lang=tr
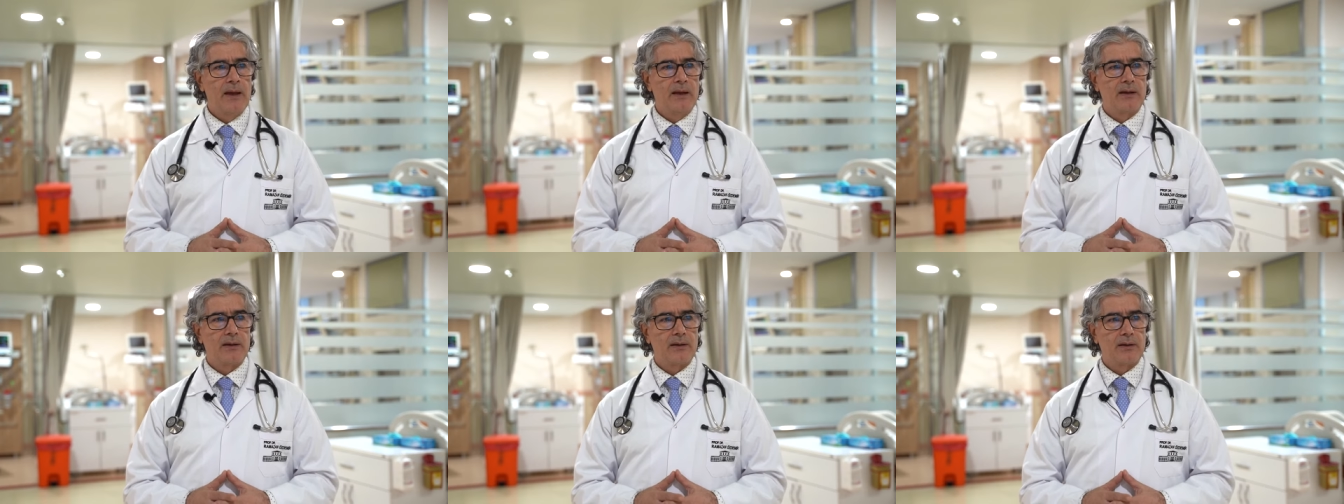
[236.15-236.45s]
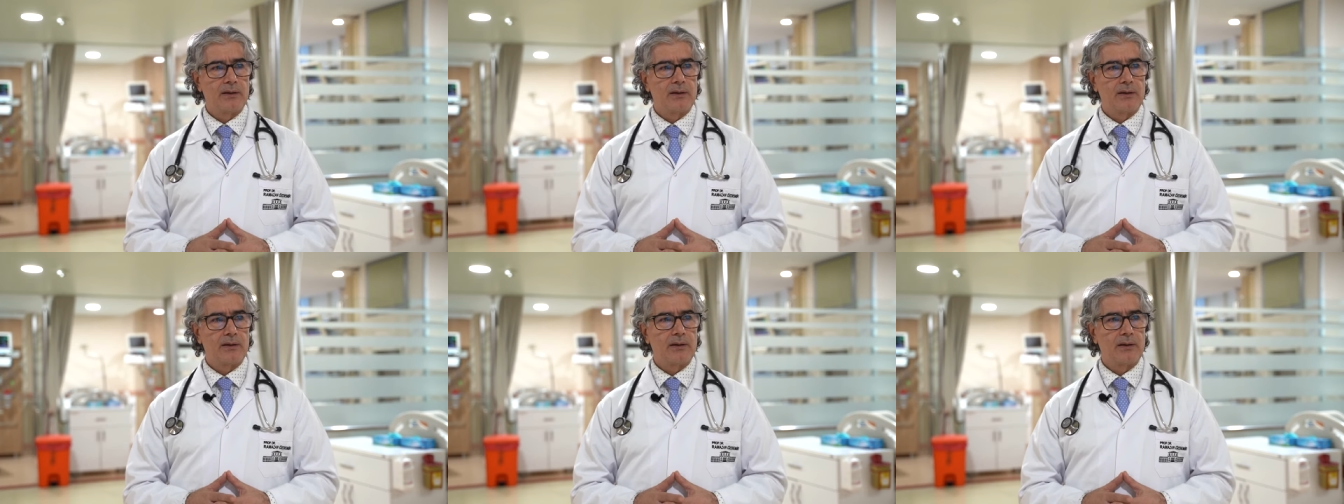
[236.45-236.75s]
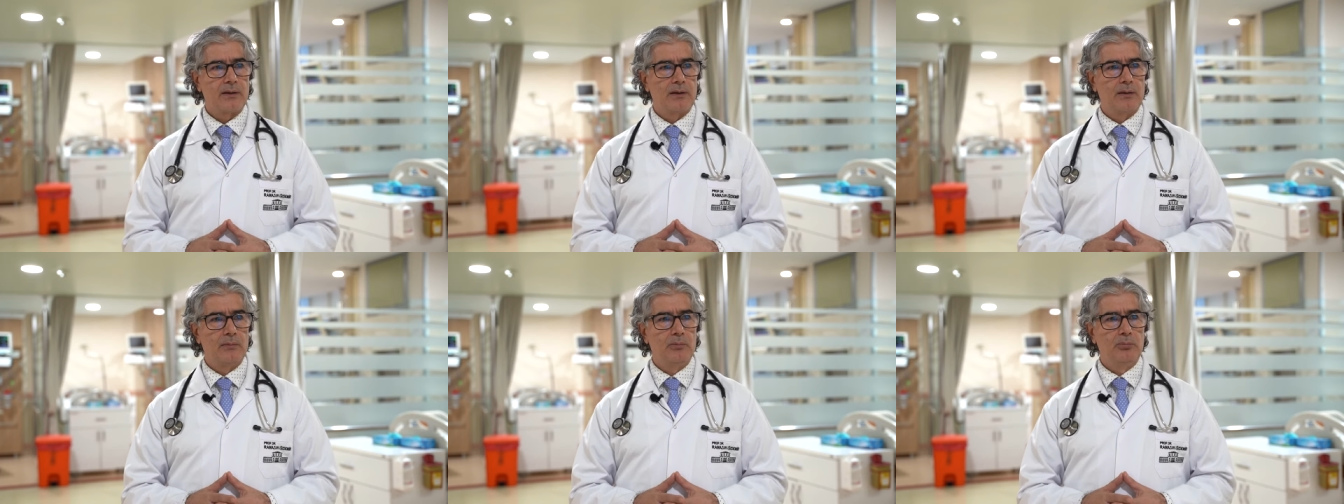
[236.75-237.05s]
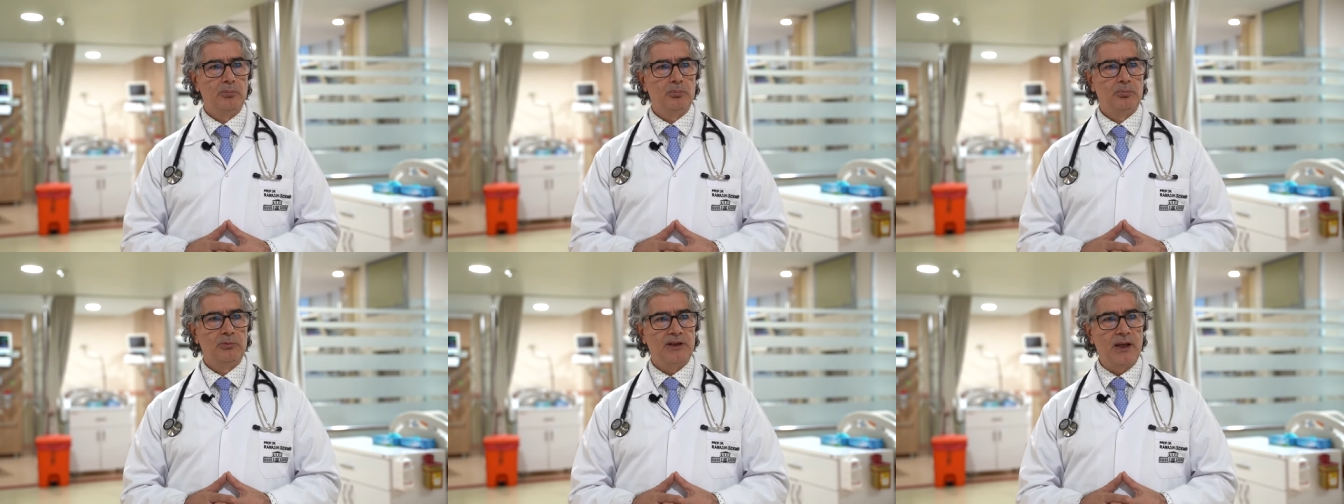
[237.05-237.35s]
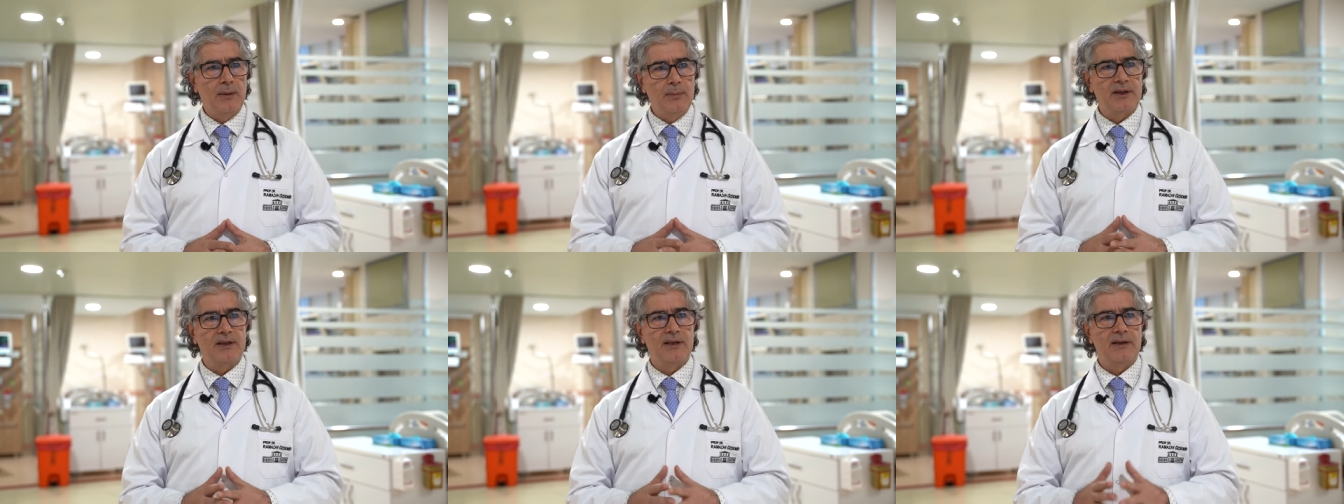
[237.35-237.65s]
Ee,
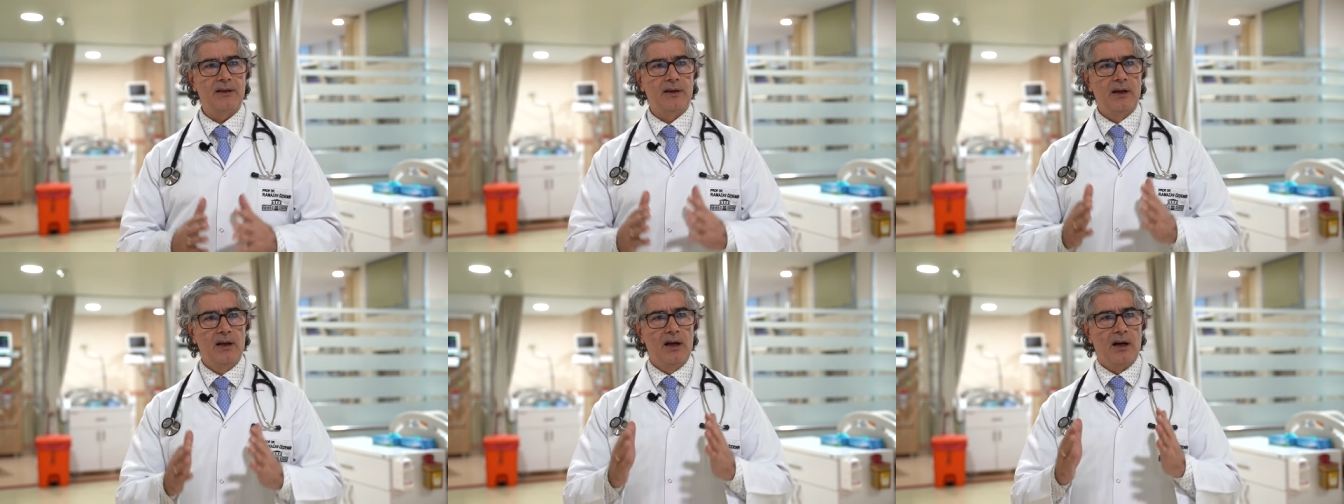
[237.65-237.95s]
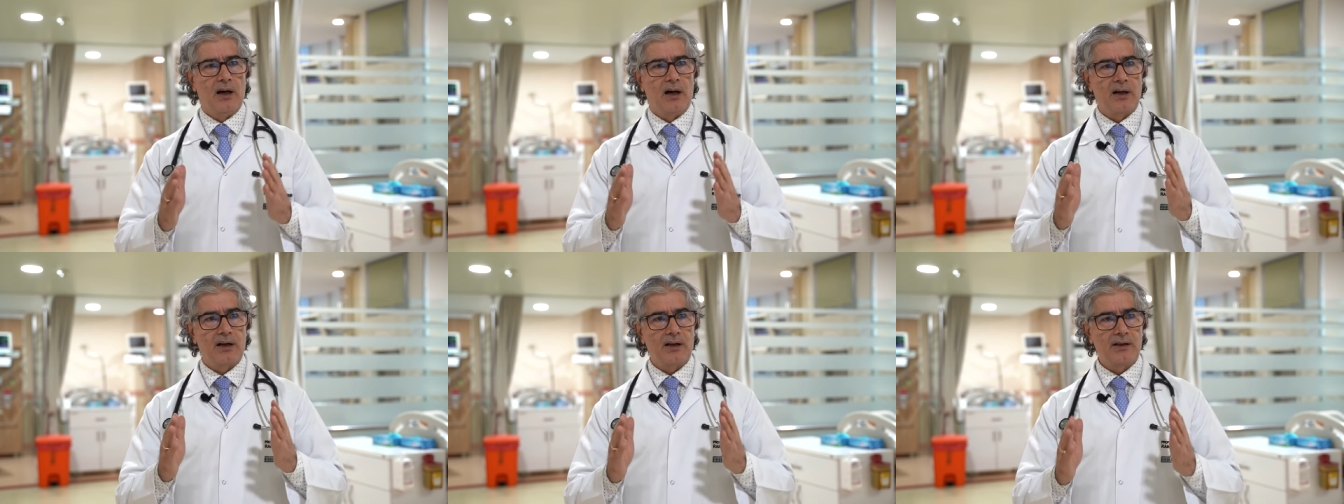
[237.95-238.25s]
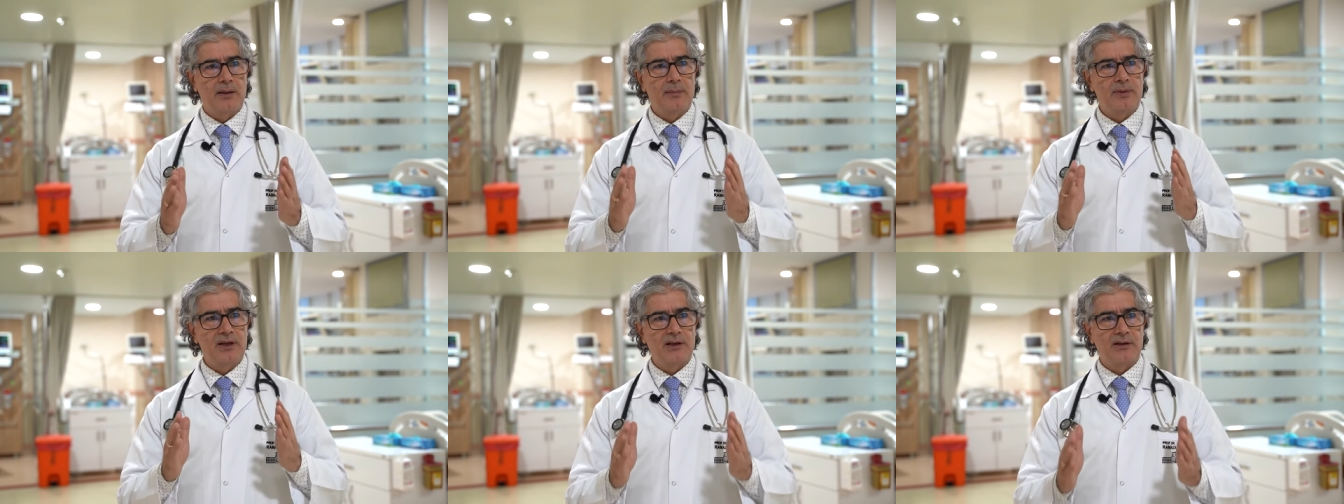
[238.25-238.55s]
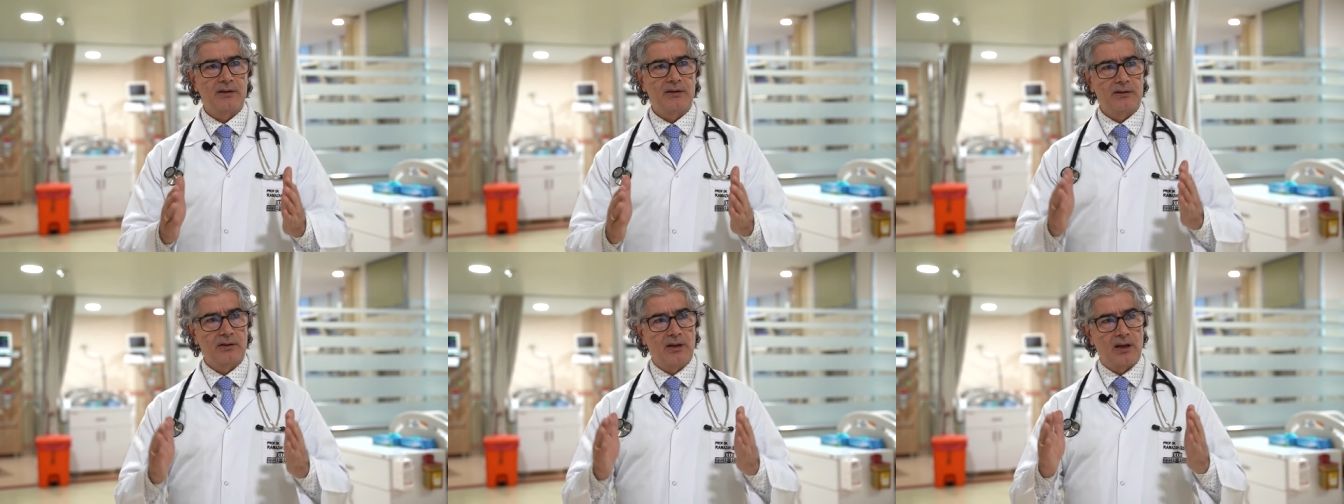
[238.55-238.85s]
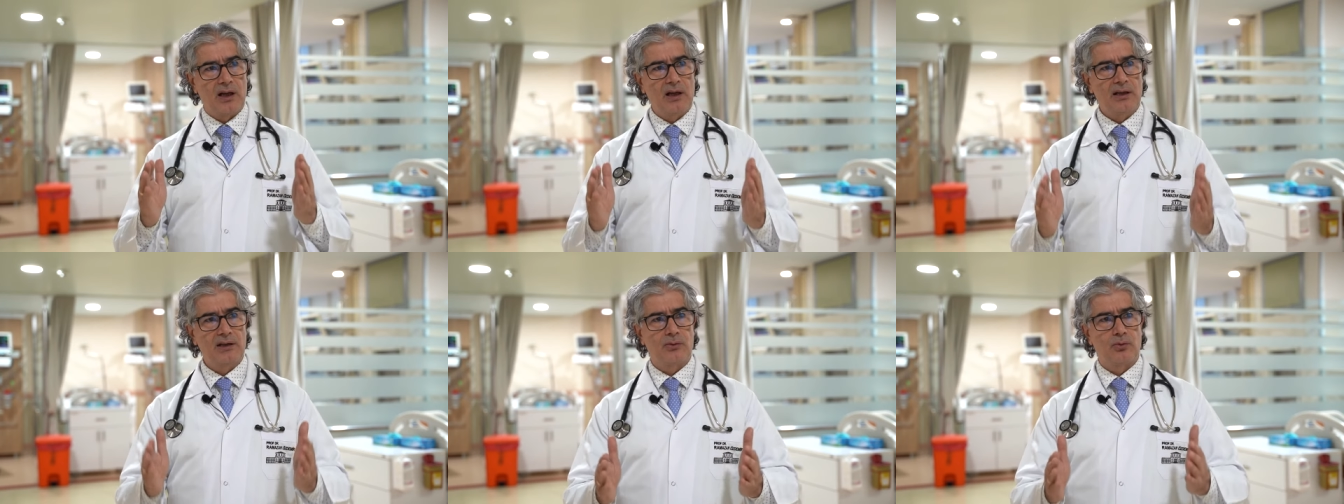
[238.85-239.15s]
tabii ki arada bir
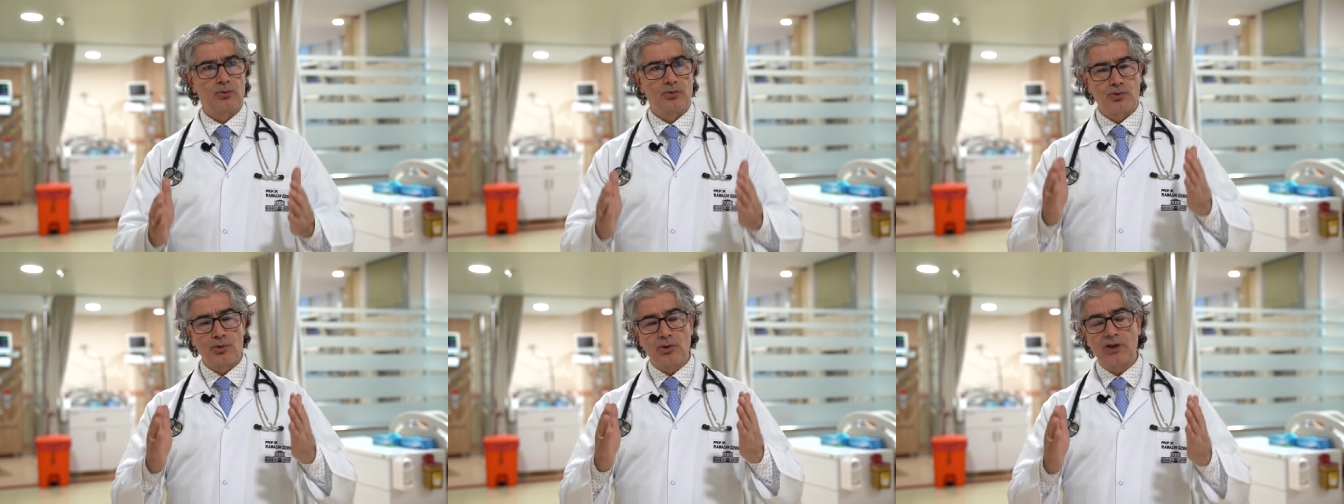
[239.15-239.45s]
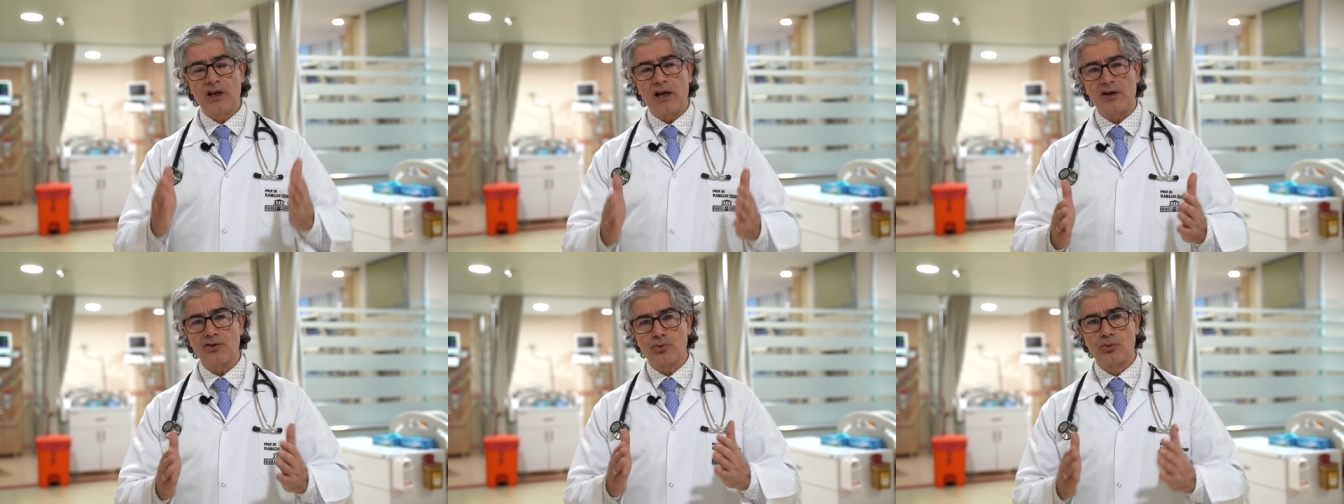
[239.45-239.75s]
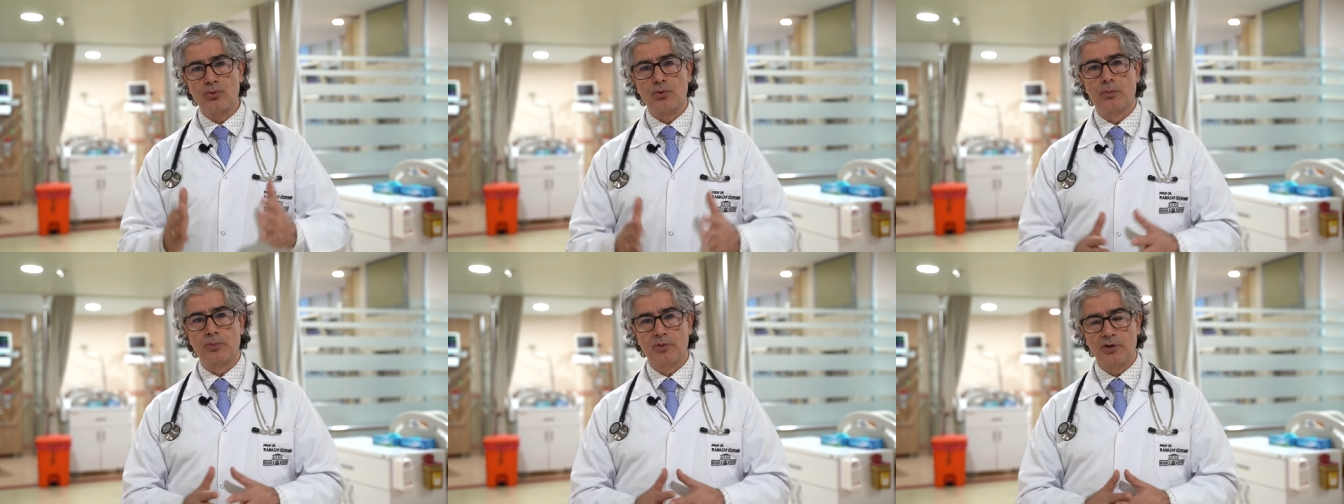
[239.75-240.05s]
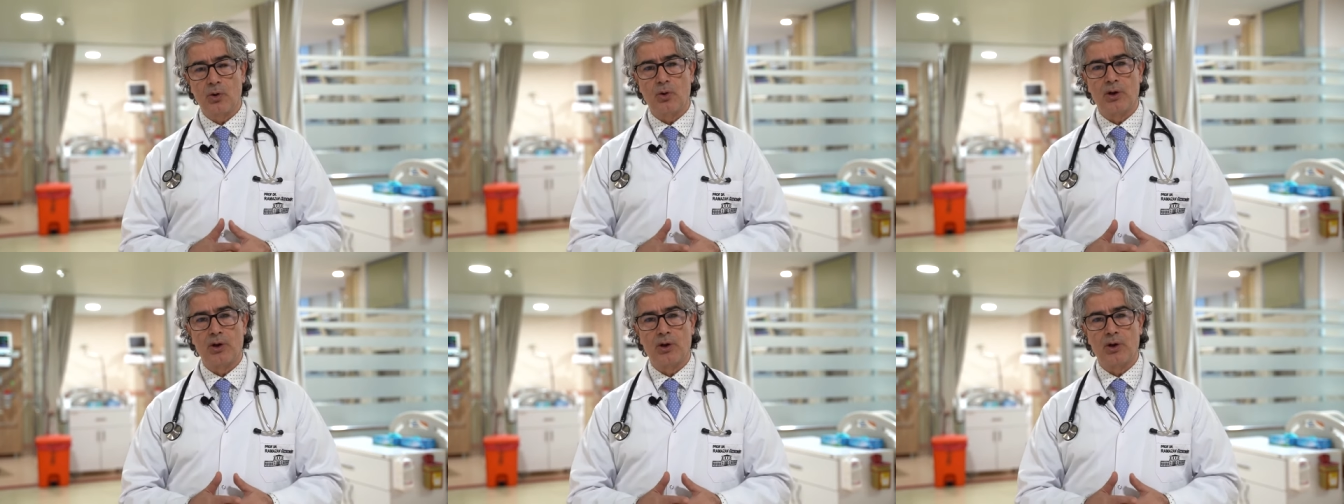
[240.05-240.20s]
daha düşük yaş grubu da